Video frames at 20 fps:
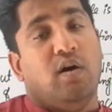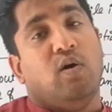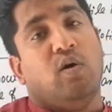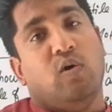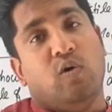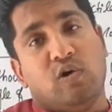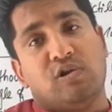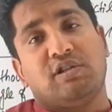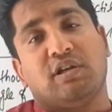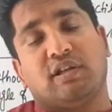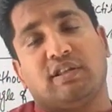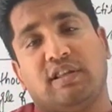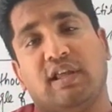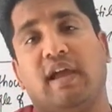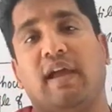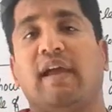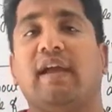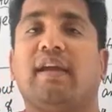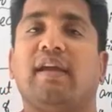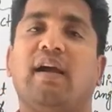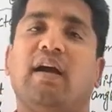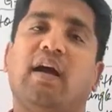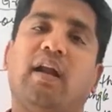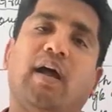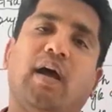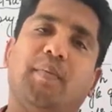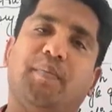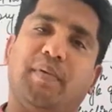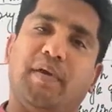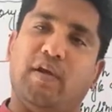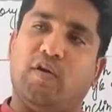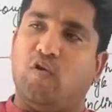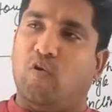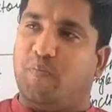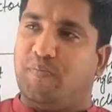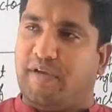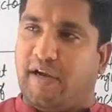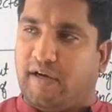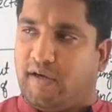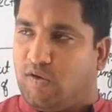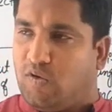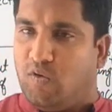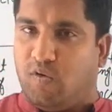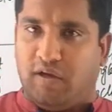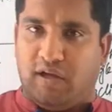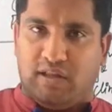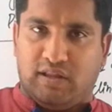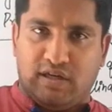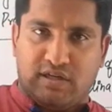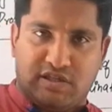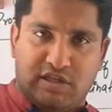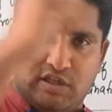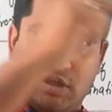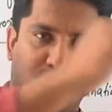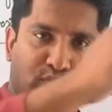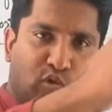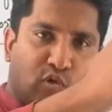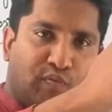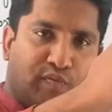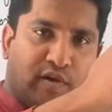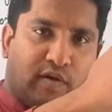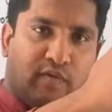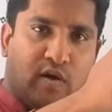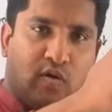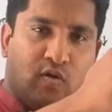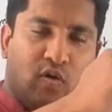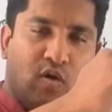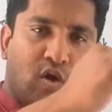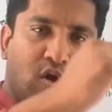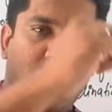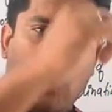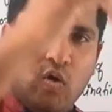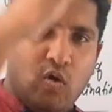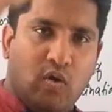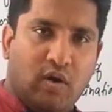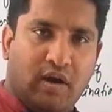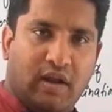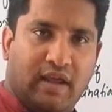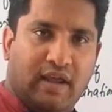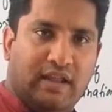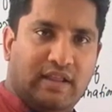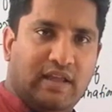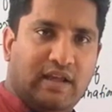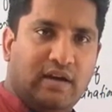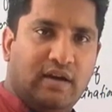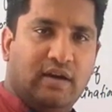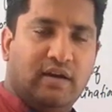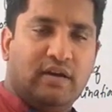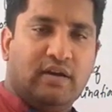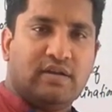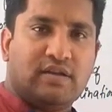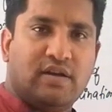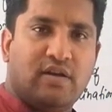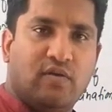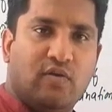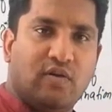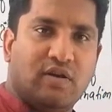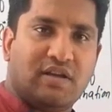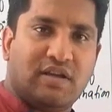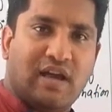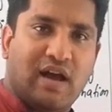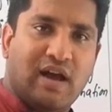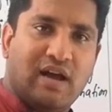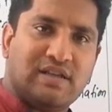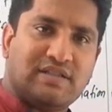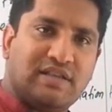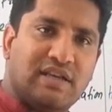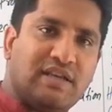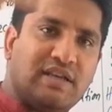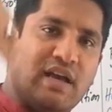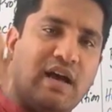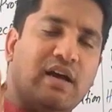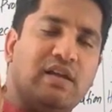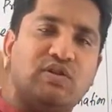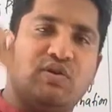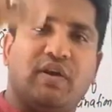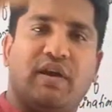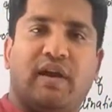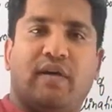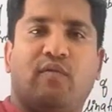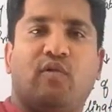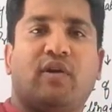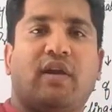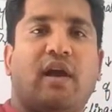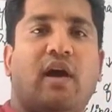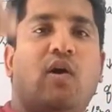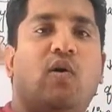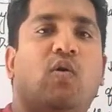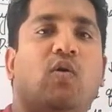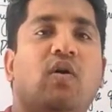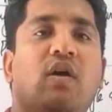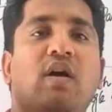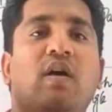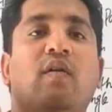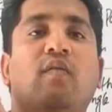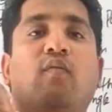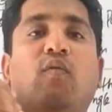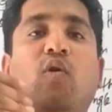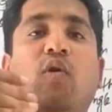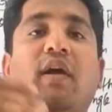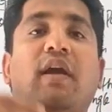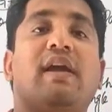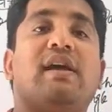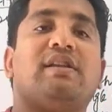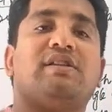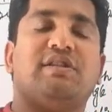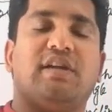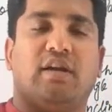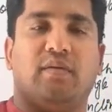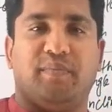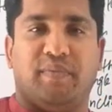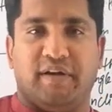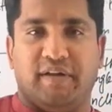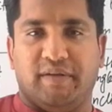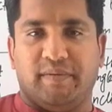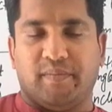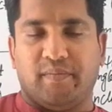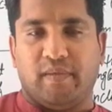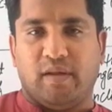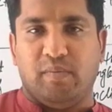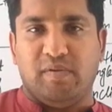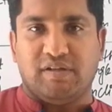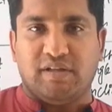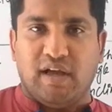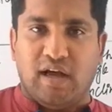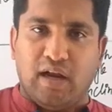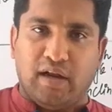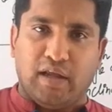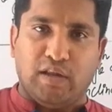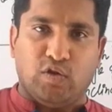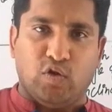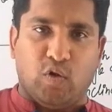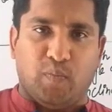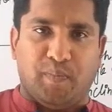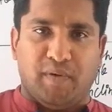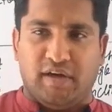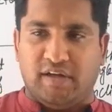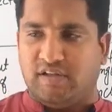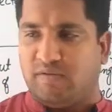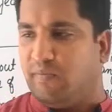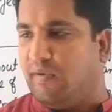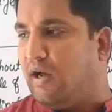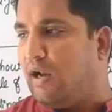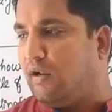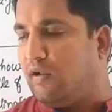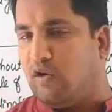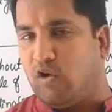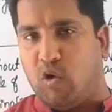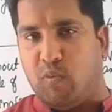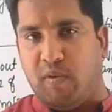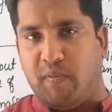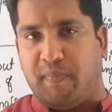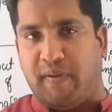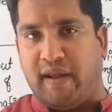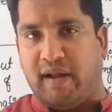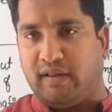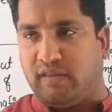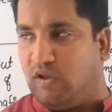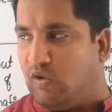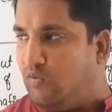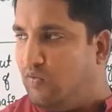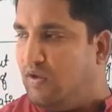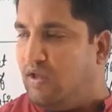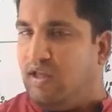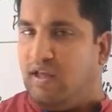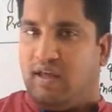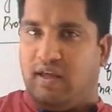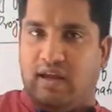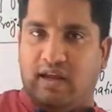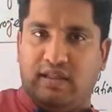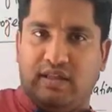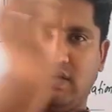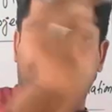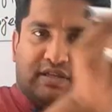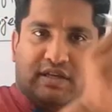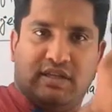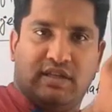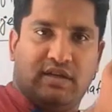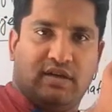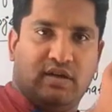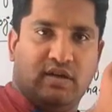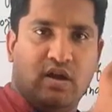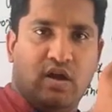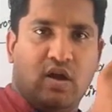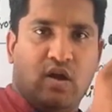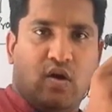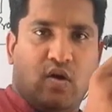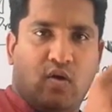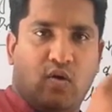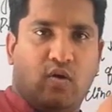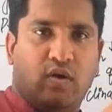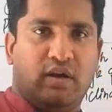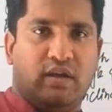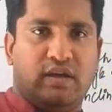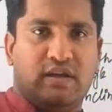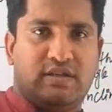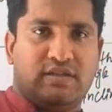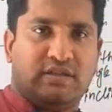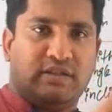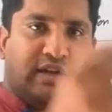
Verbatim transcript: हो सकता है कि अगर आप एक ऑब्जेक्ट को इधर से इधर मूव करवाओ और इधर और यहाँ से यहाँ जो है वो क्या हो वो एयर चल पड़े मिसाल के तौर पर इस मार्कर को मैं फेंकता हूँ इधर से इधर और इस